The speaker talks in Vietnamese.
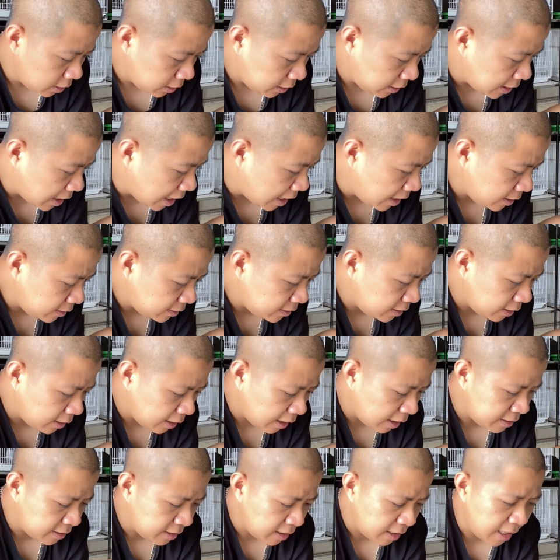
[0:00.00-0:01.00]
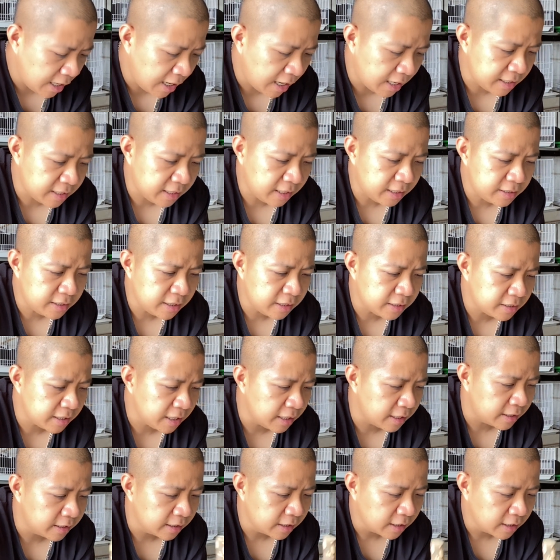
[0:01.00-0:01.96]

Thì đấy trên là trên đây là những cái chương trình